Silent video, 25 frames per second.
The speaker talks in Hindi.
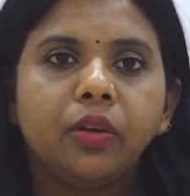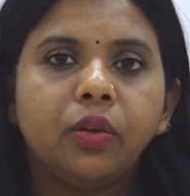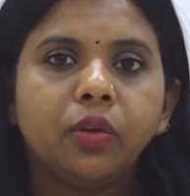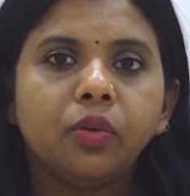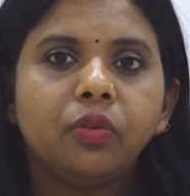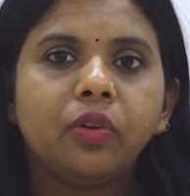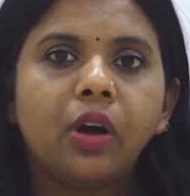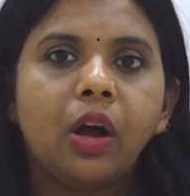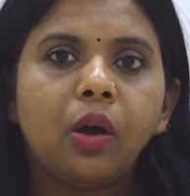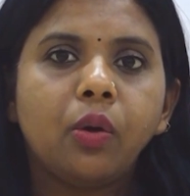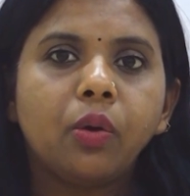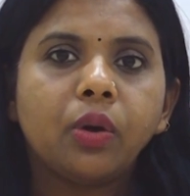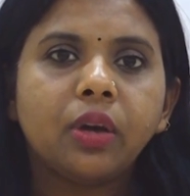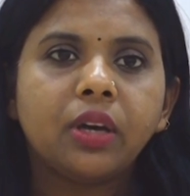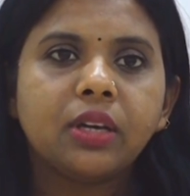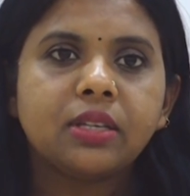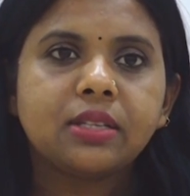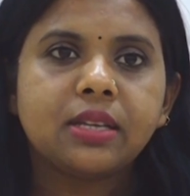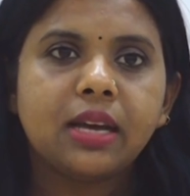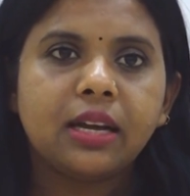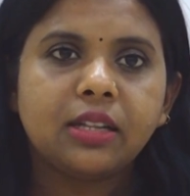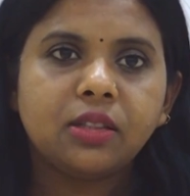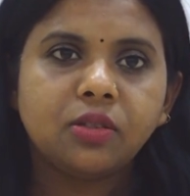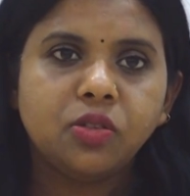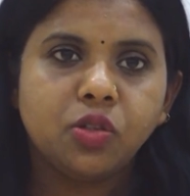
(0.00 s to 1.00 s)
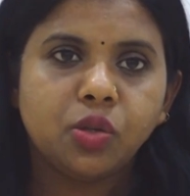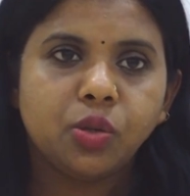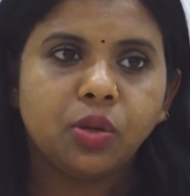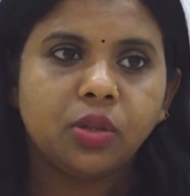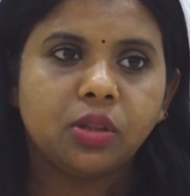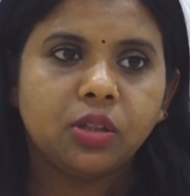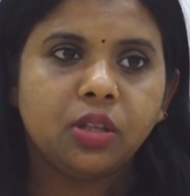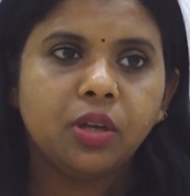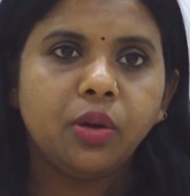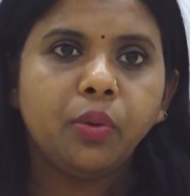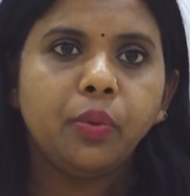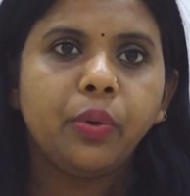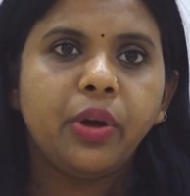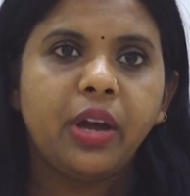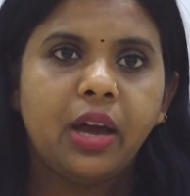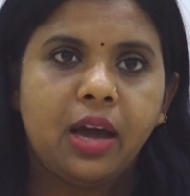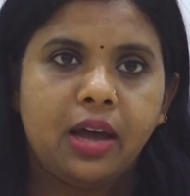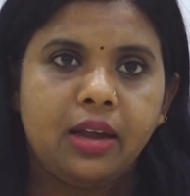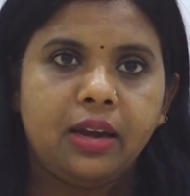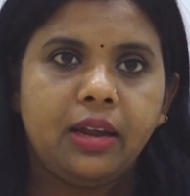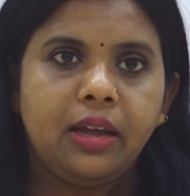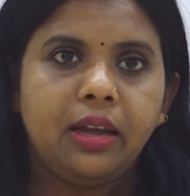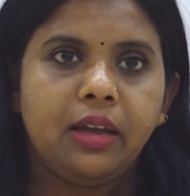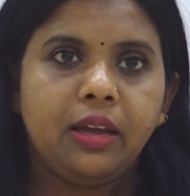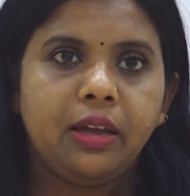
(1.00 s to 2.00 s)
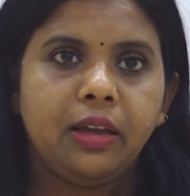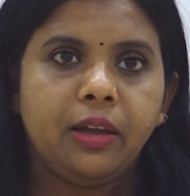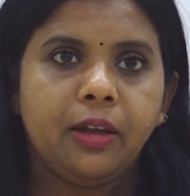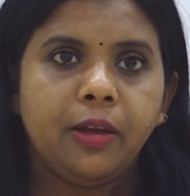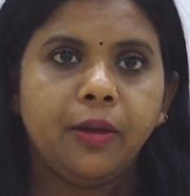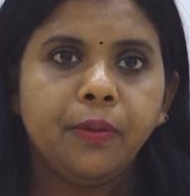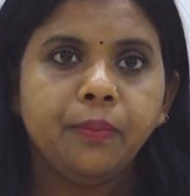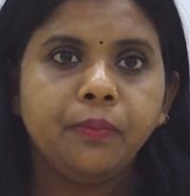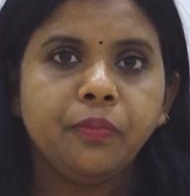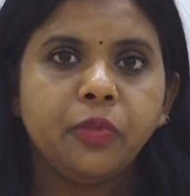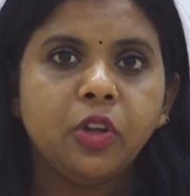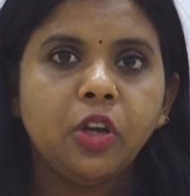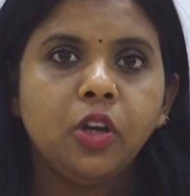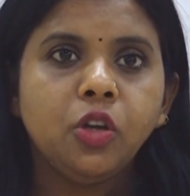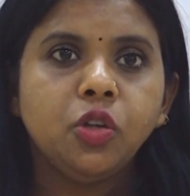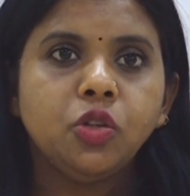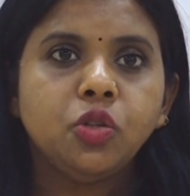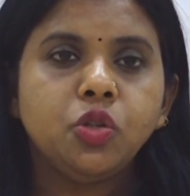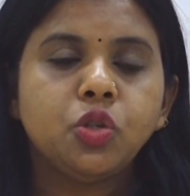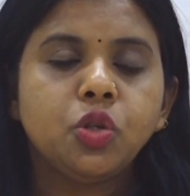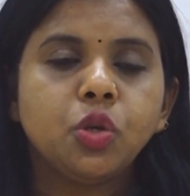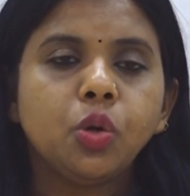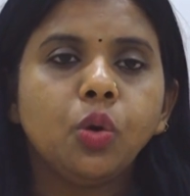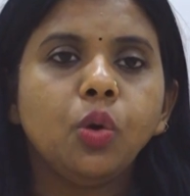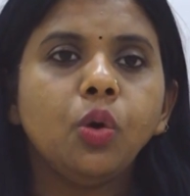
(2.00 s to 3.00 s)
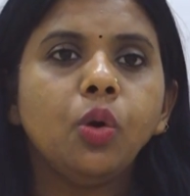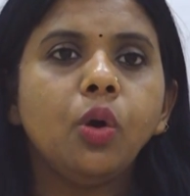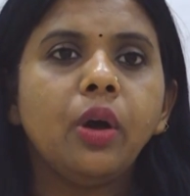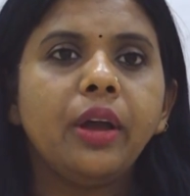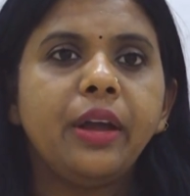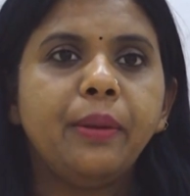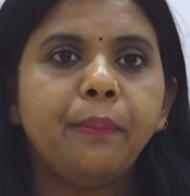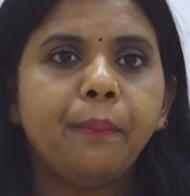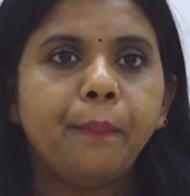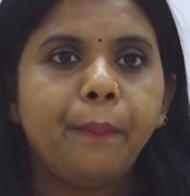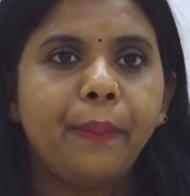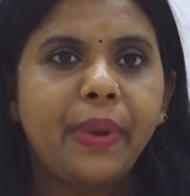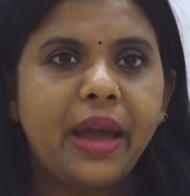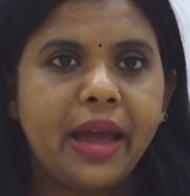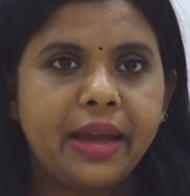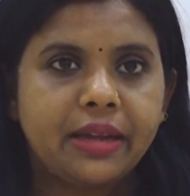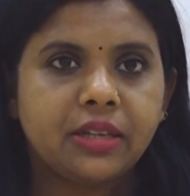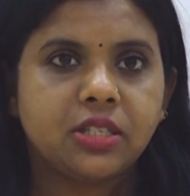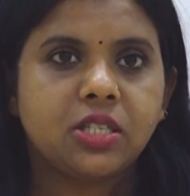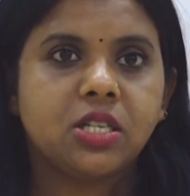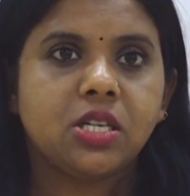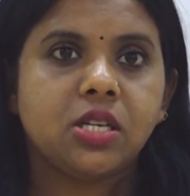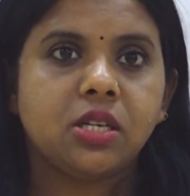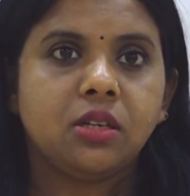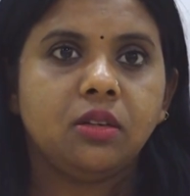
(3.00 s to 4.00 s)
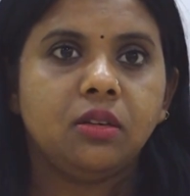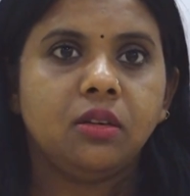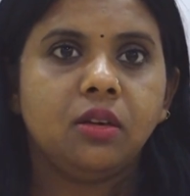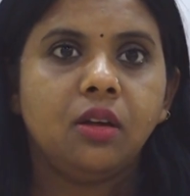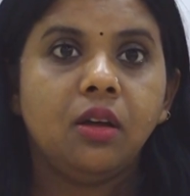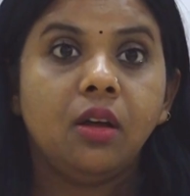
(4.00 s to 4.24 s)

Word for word: युवाओं के साथ जुड़ते हुए आ रहे हैं जो इम्पैक्ट